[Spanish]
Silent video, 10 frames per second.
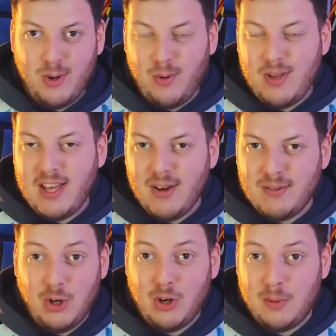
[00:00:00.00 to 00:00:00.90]
a un nuevo video,
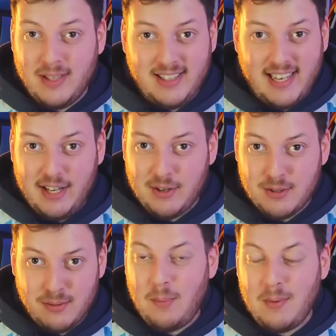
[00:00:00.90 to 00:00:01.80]
dos
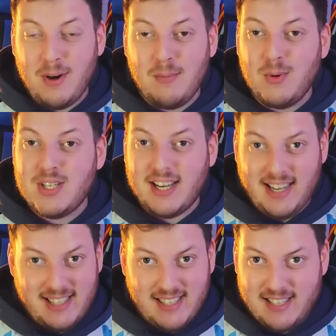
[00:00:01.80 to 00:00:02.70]
comentarios. Lo primero es muchas
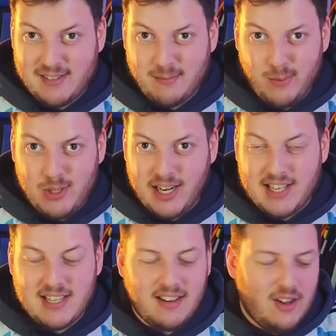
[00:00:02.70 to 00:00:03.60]
gracias. Muchas
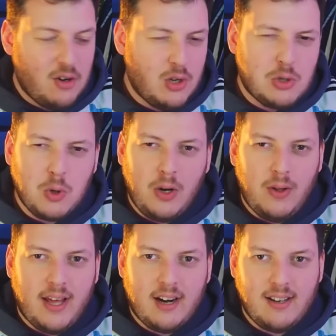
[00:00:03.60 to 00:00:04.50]
gracias. No suelo
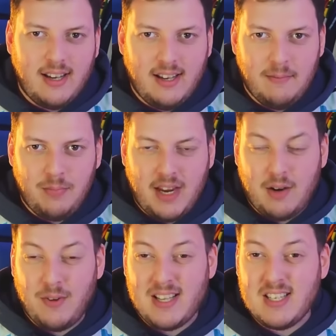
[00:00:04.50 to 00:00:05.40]
dar eh,
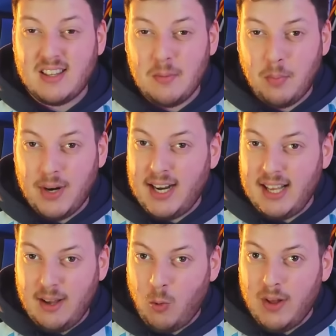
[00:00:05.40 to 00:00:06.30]
referencias
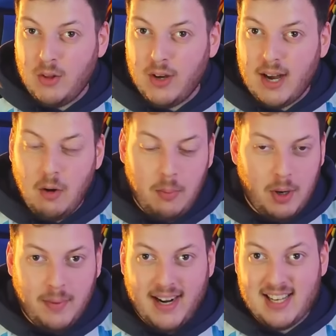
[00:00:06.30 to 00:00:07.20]
temporales de cuando grabo,
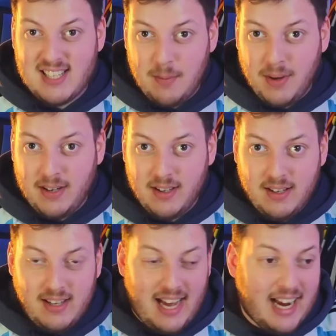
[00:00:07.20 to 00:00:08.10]
pero para que sepan,
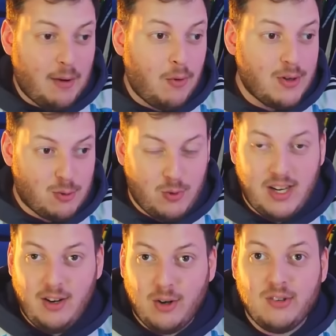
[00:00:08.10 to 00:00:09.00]
acabo de
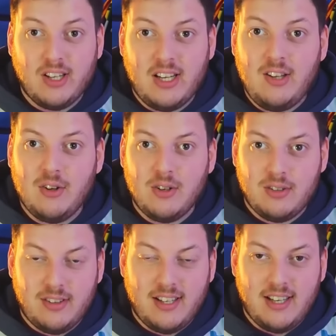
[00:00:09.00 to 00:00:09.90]
subir el
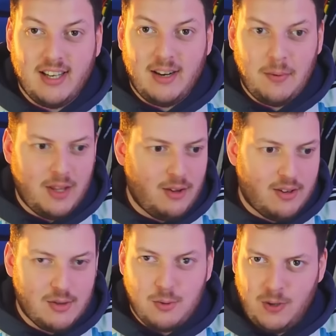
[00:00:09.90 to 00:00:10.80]
contenido del
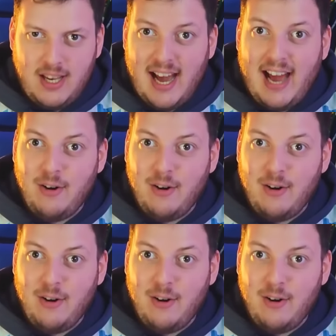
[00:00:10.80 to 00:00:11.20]
video que subí